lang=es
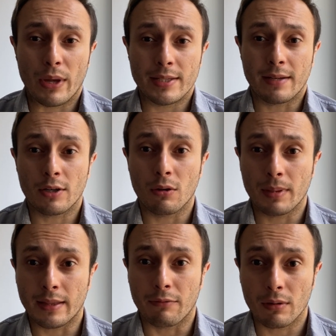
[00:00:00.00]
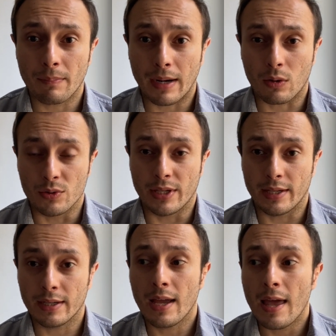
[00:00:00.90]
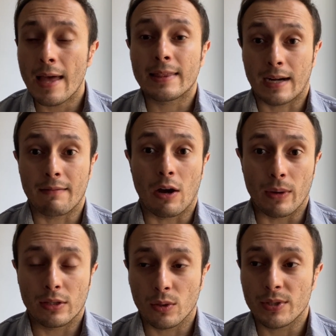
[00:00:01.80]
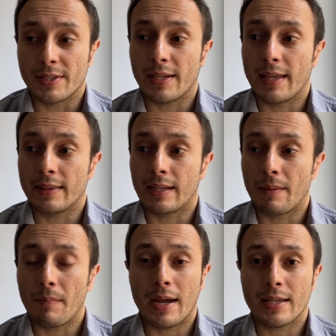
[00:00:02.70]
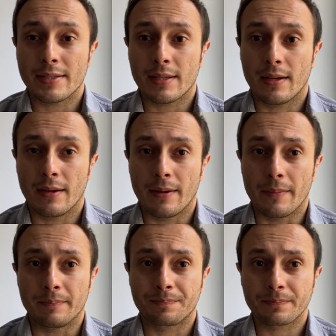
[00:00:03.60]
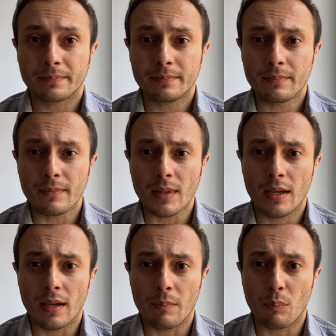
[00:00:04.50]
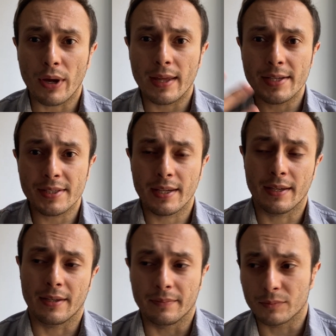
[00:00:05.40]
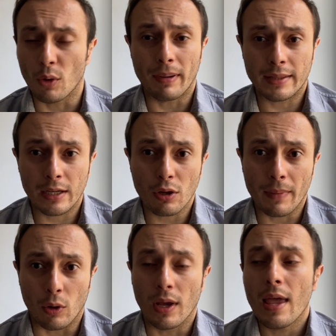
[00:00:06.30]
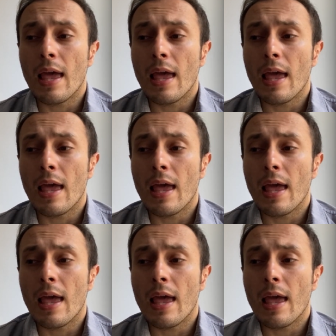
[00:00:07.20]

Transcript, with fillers: puede servir como plataforma para conseguir trabajo. Entonces, entre más... Ah, eh, puedas compartirlo mejor.